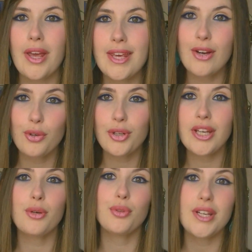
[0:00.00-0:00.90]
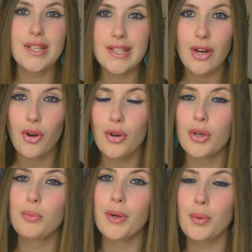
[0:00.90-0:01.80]
i colori che utilizzerò
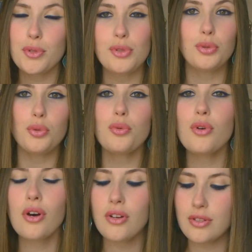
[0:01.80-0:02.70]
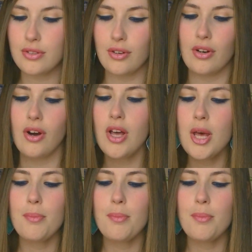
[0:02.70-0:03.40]
per questo trucco sono